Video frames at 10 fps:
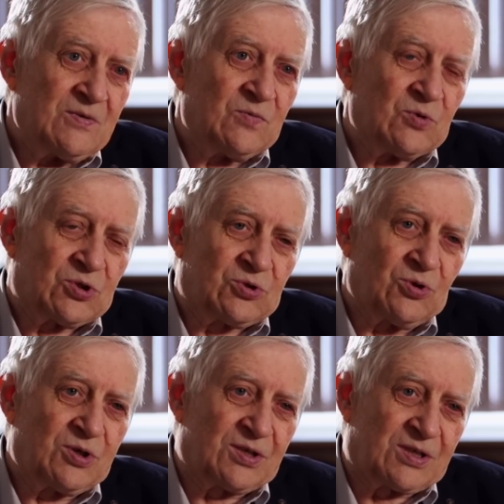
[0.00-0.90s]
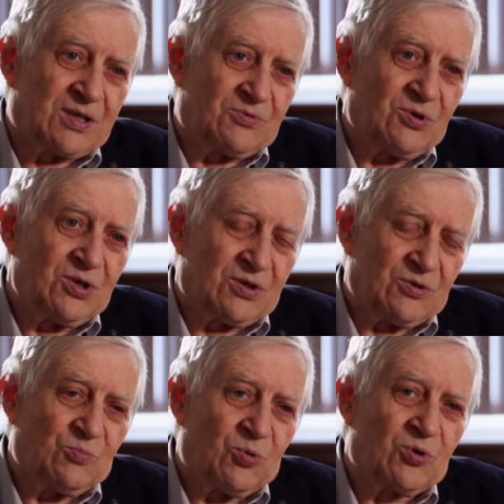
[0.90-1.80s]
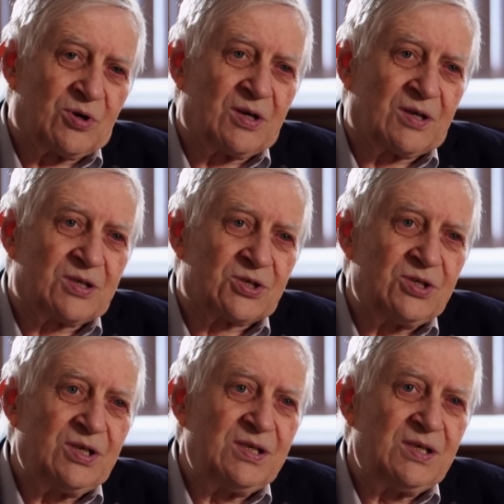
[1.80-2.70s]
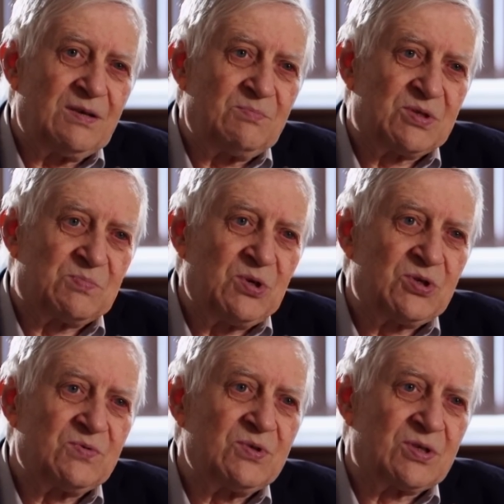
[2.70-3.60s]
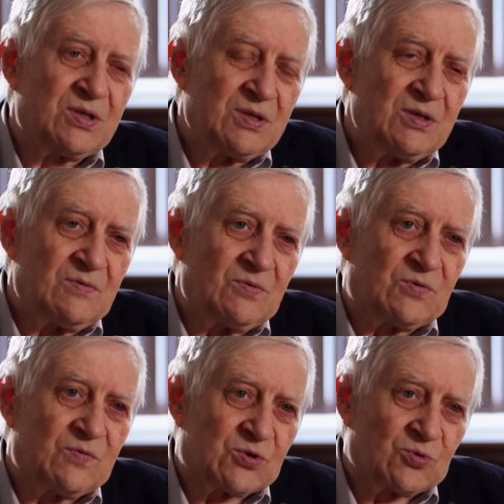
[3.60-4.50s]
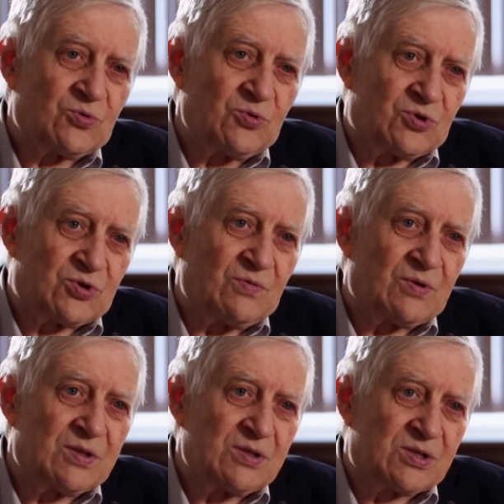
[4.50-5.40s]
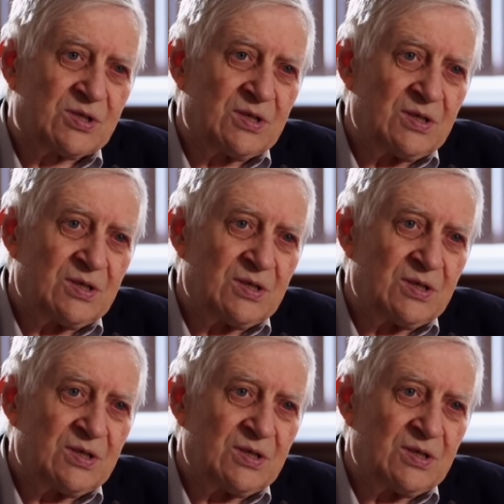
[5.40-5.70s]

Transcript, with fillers: Вот. Только такое глубокое охлаждение обеспечивает вот высокую чувствительность